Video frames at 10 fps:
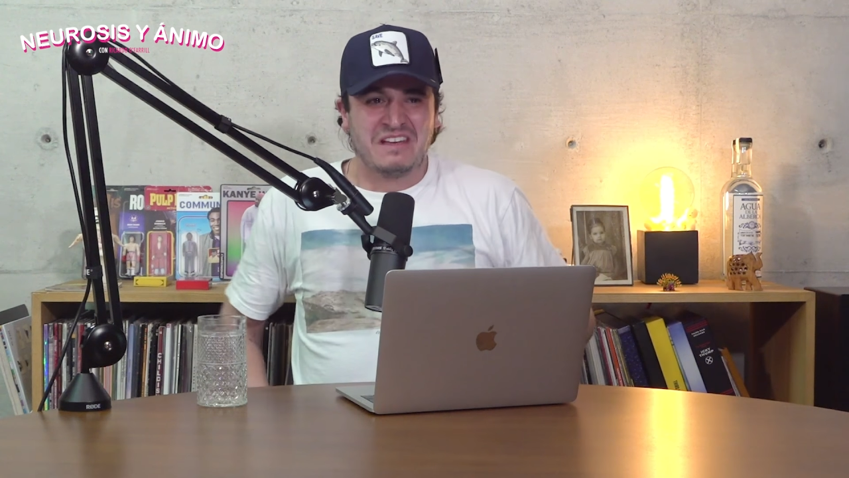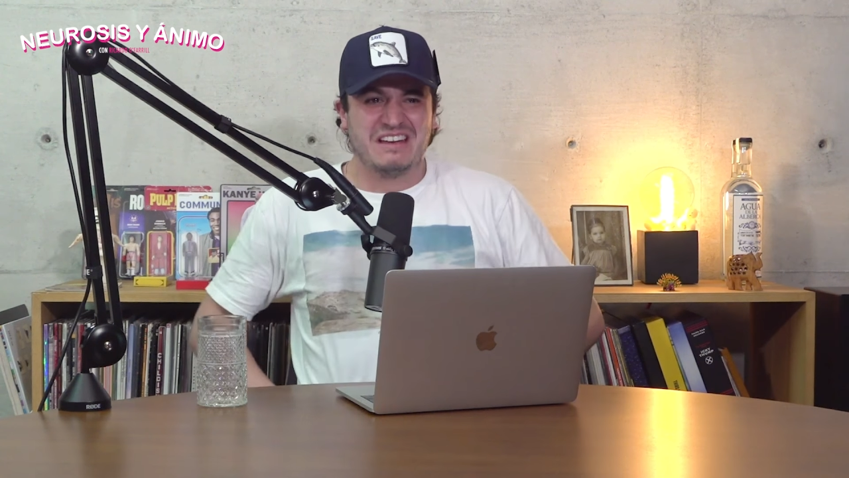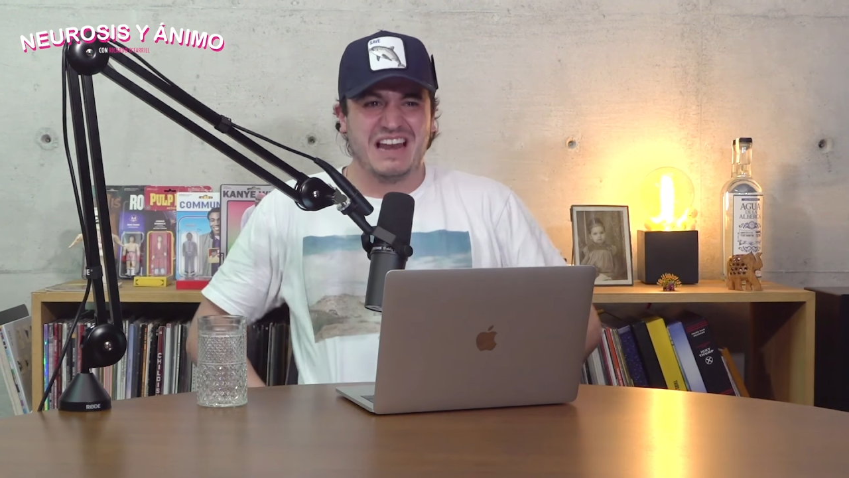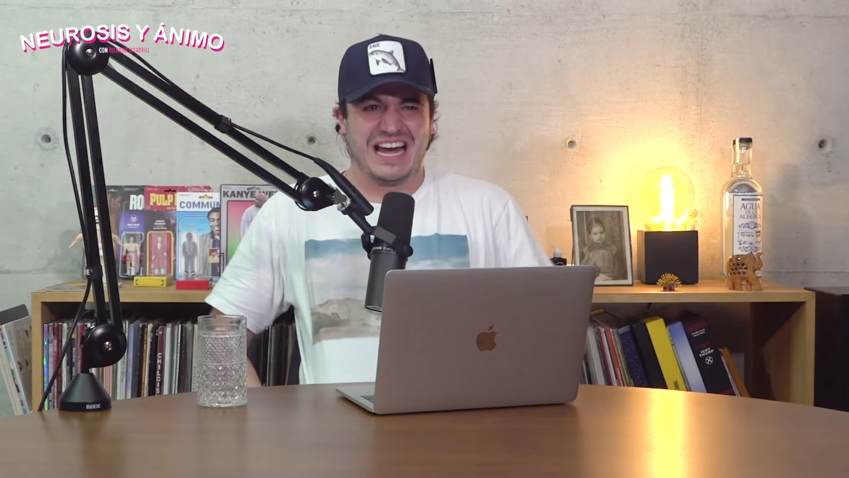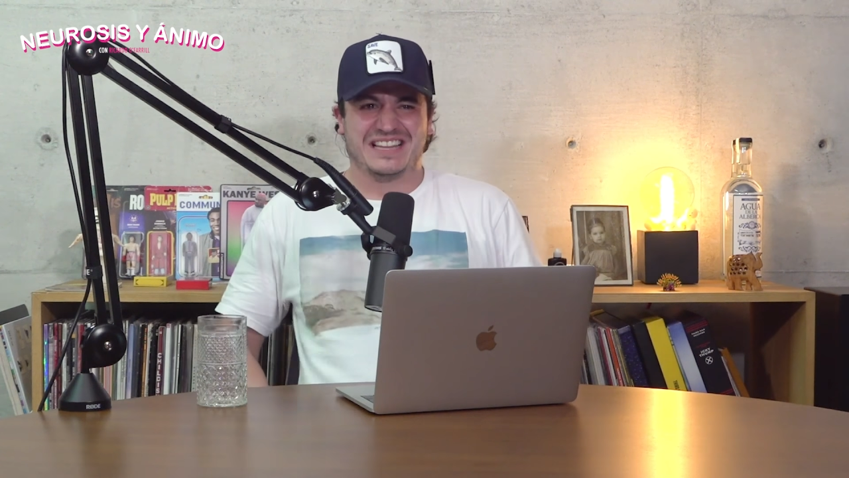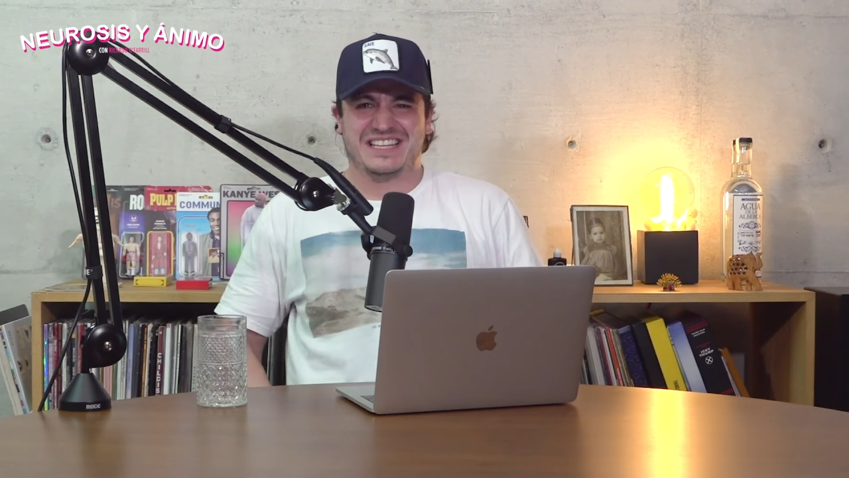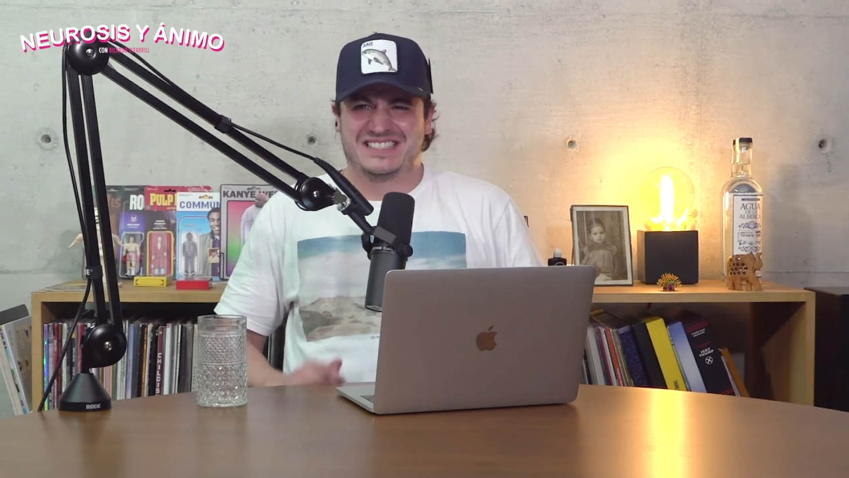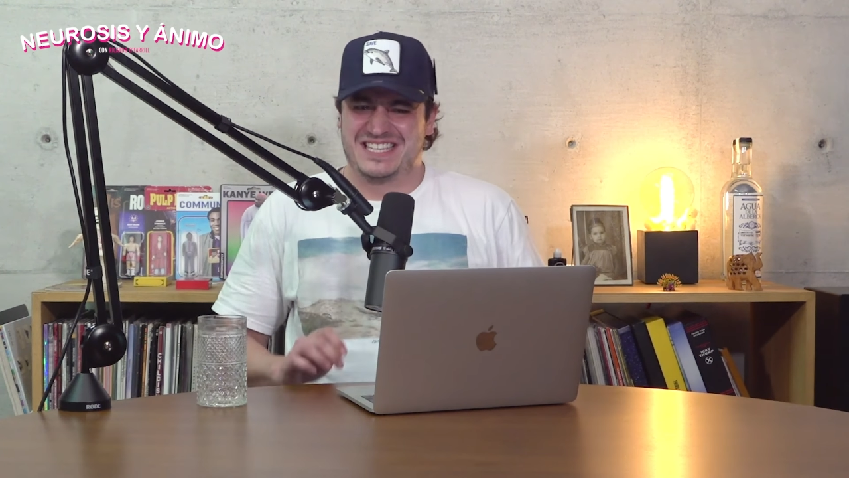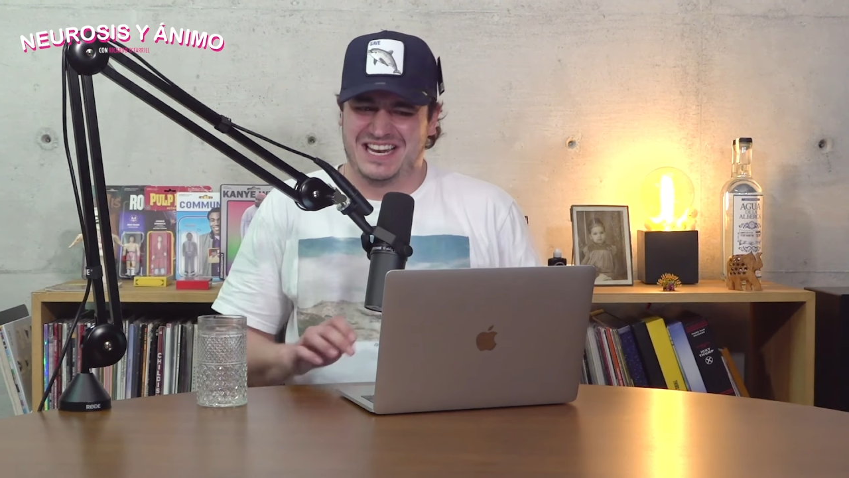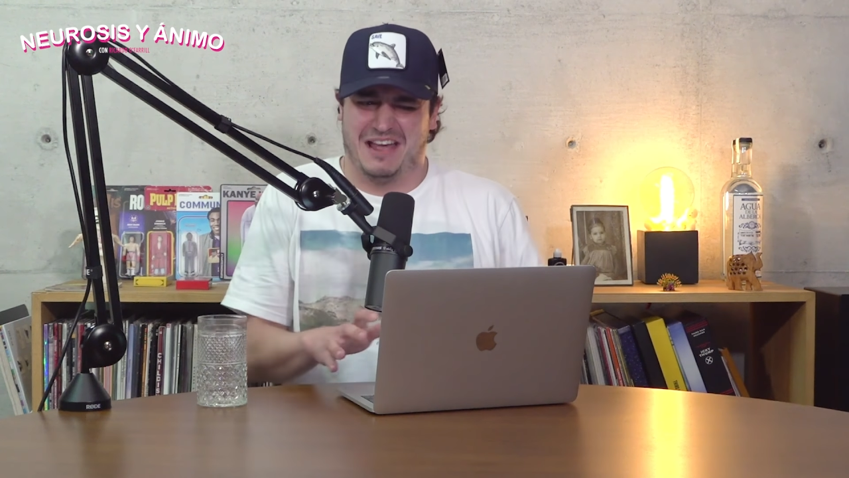y la gente
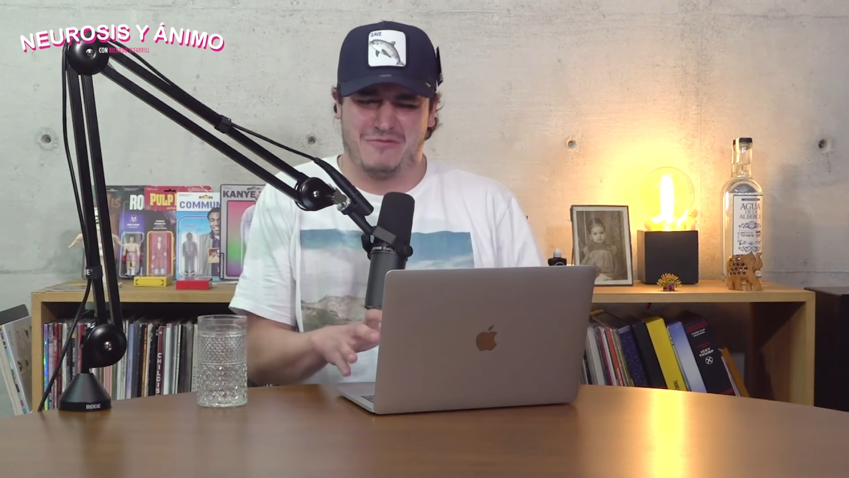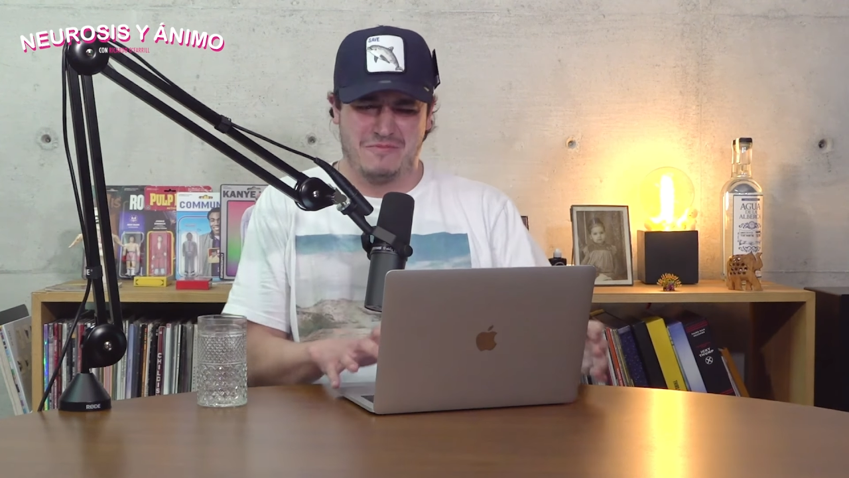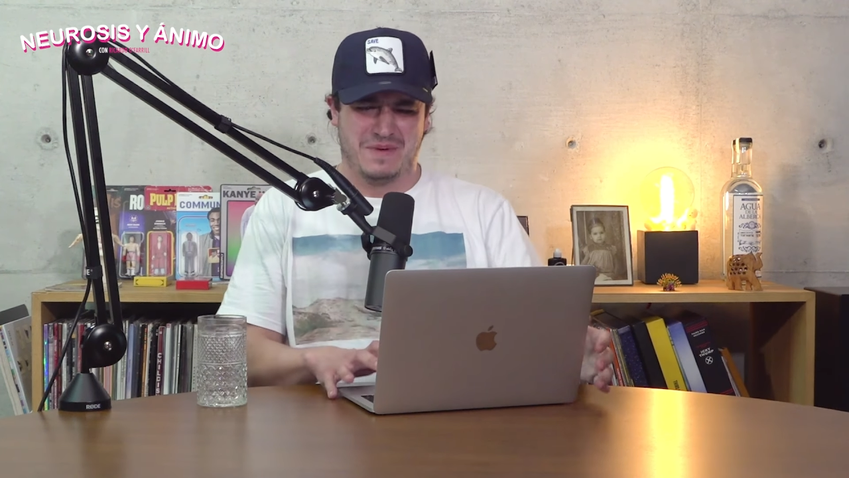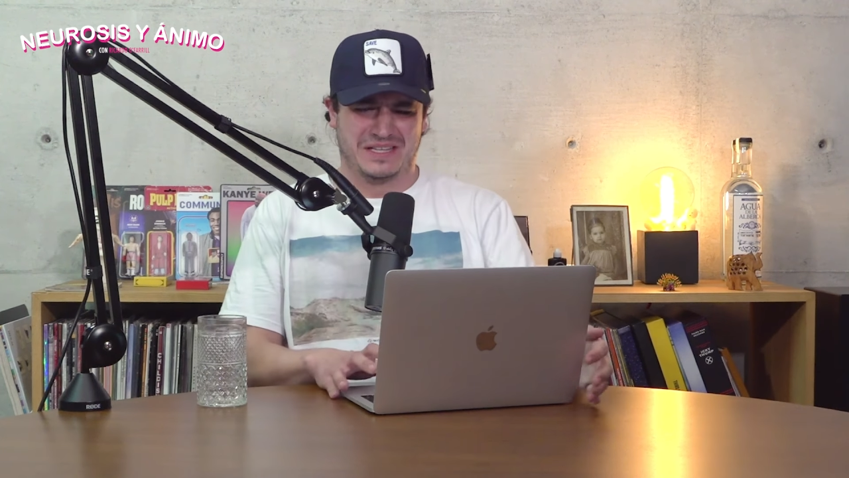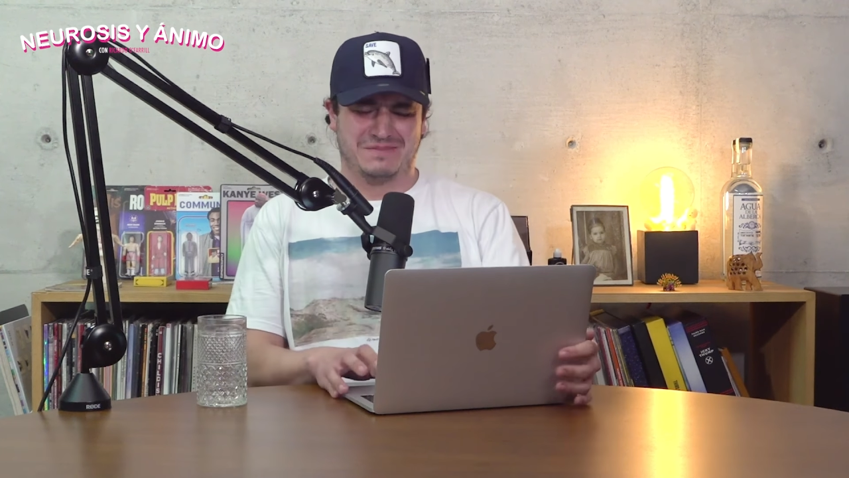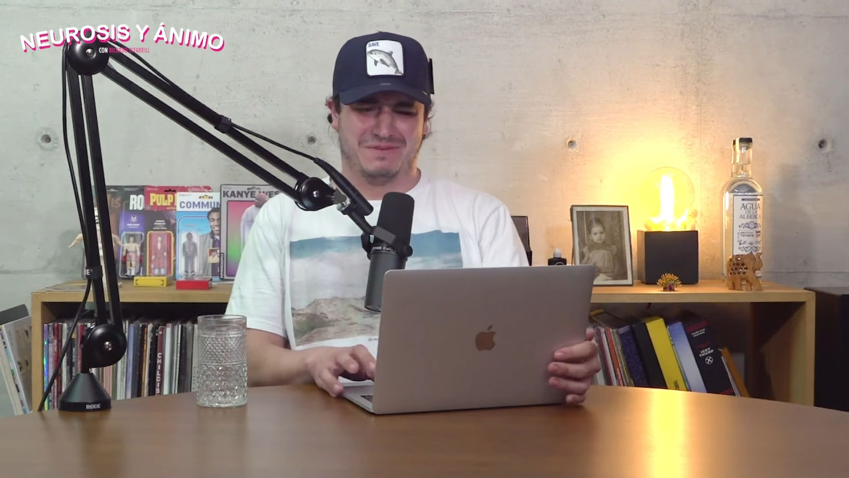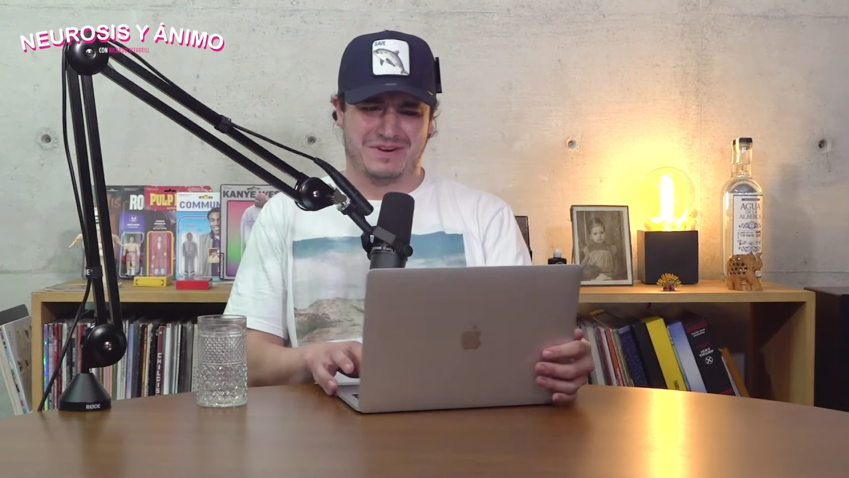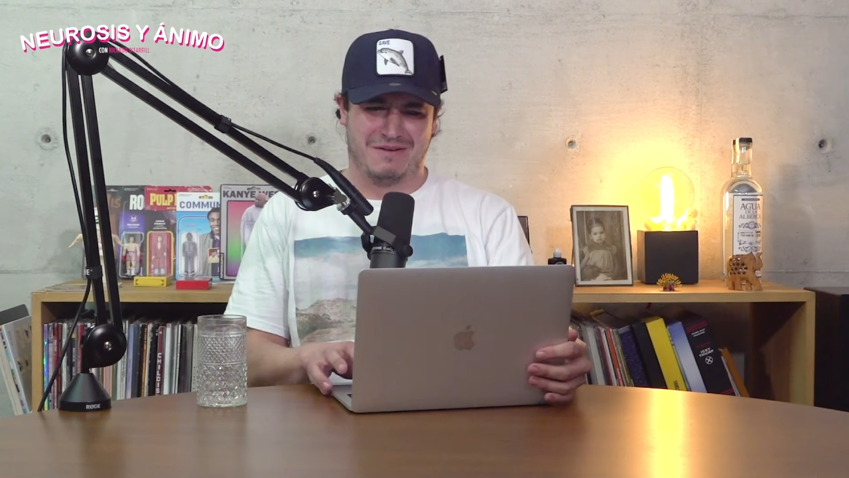que está en el camión participa de